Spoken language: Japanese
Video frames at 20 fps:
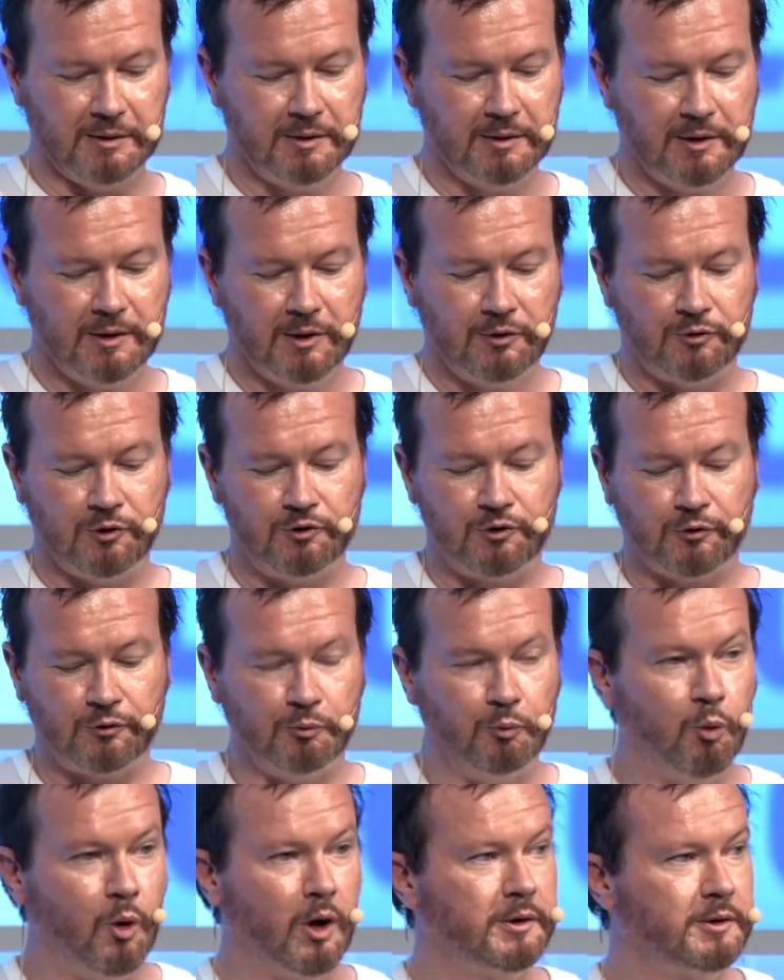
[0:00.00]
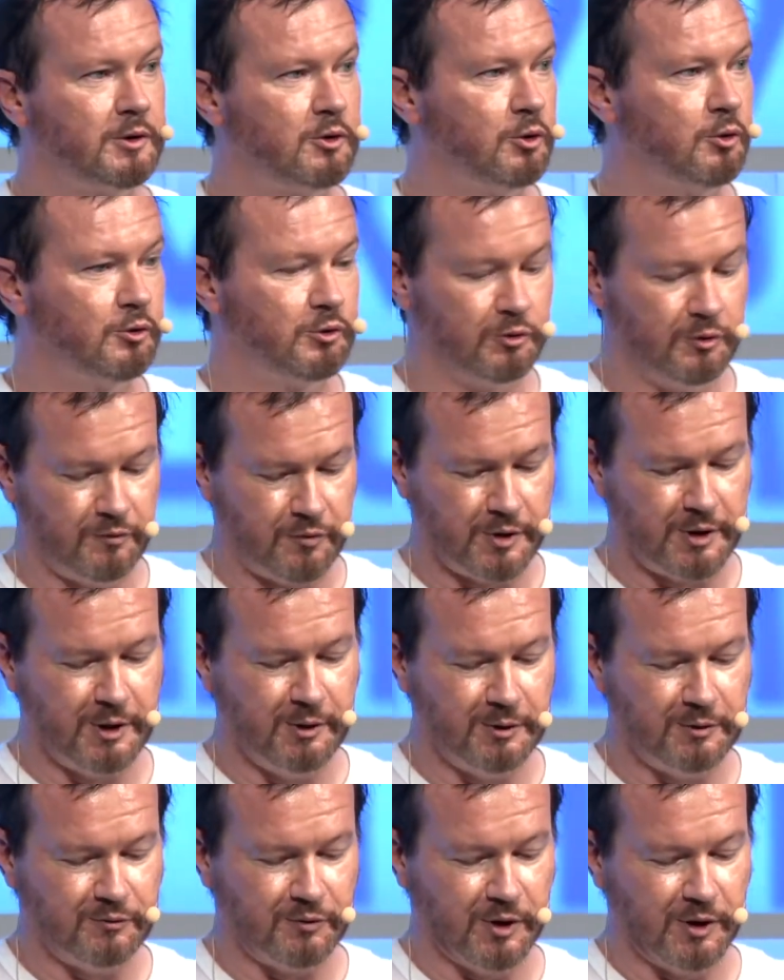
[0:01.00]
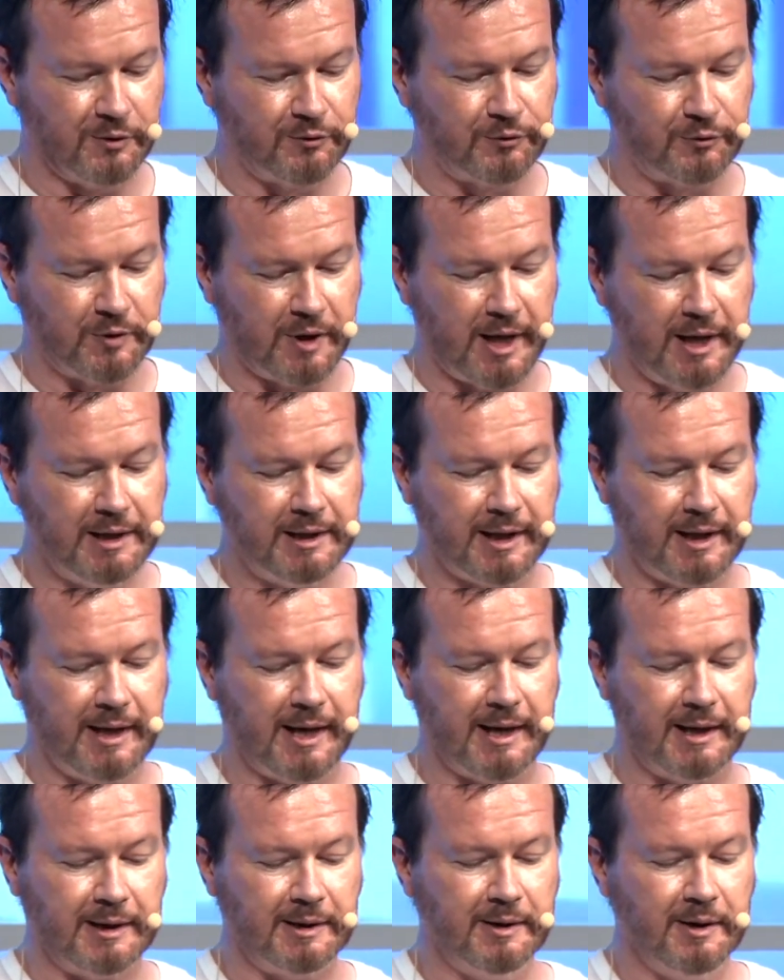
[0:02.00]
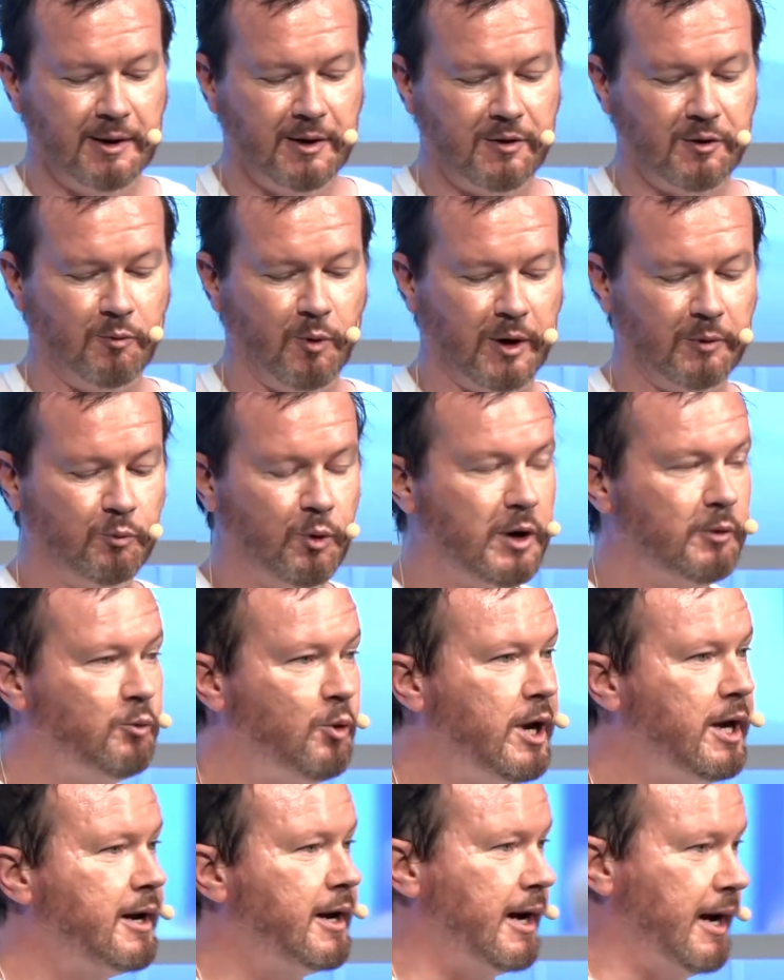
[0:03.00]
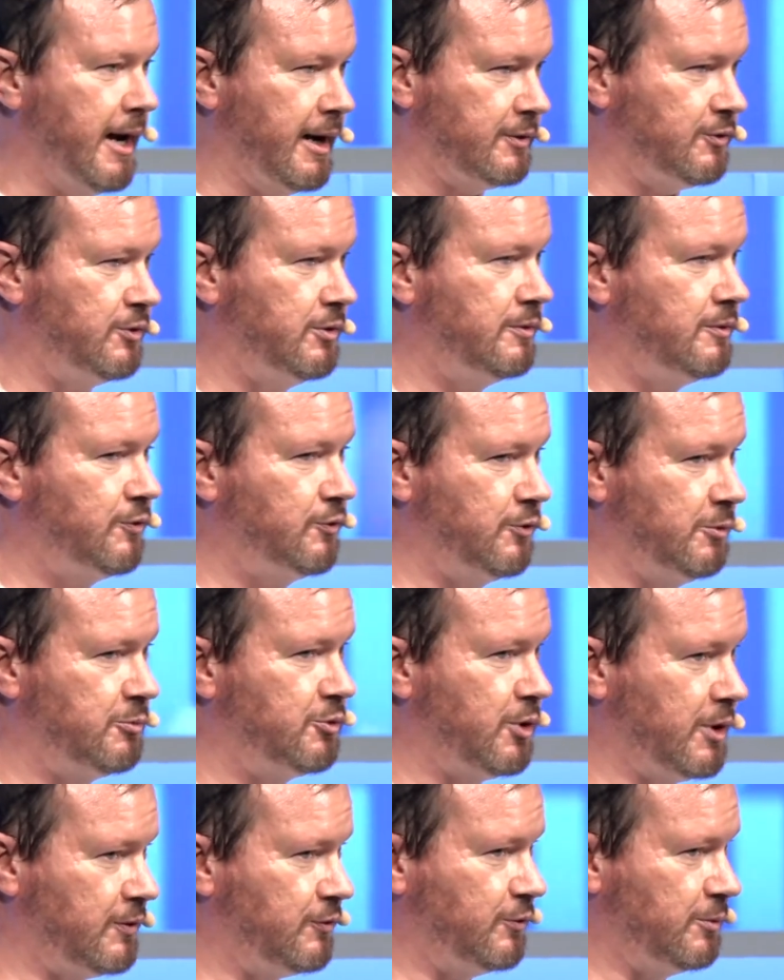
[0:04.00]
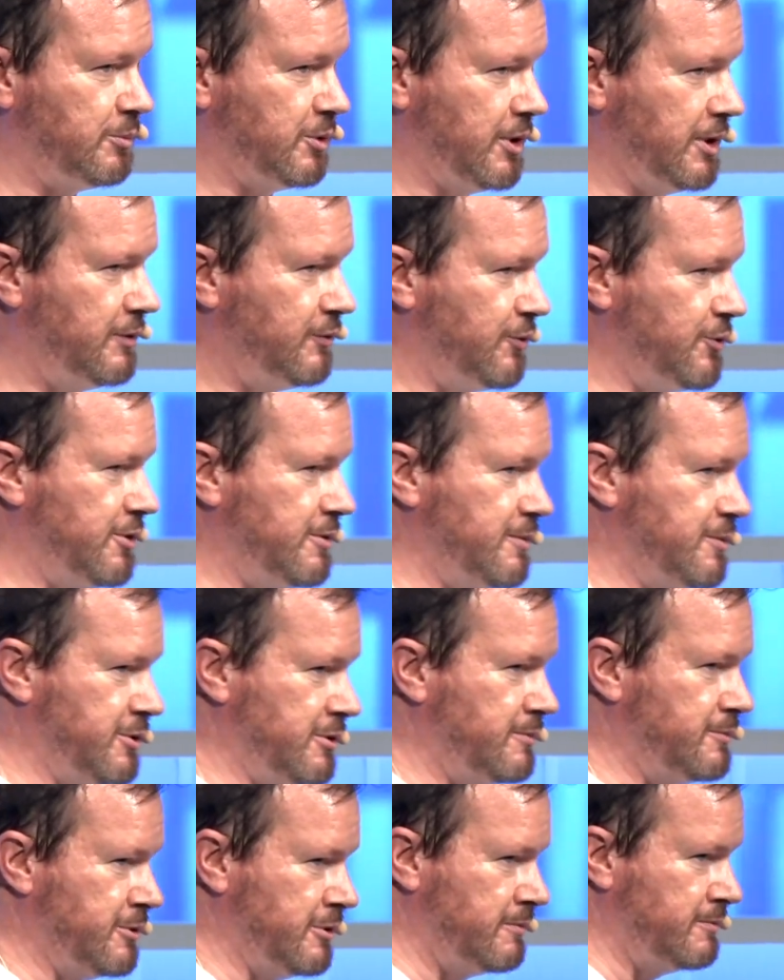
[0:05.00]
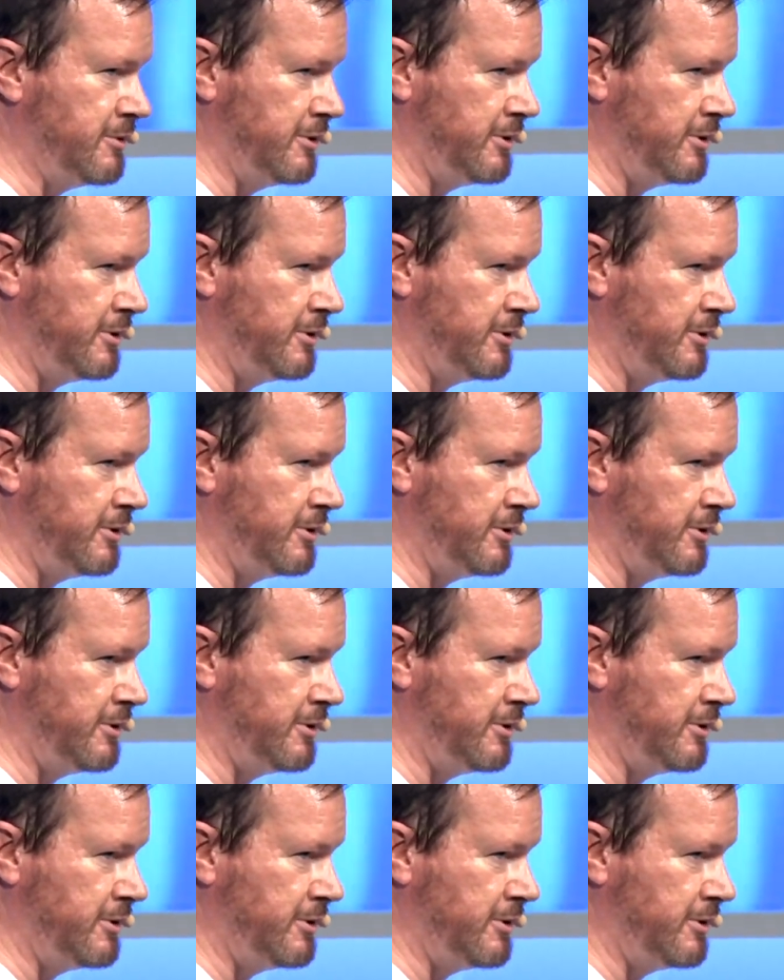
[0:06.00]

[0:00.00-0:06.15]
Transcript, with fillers: えそして、これはその宇宙の一部に制約をされるとこ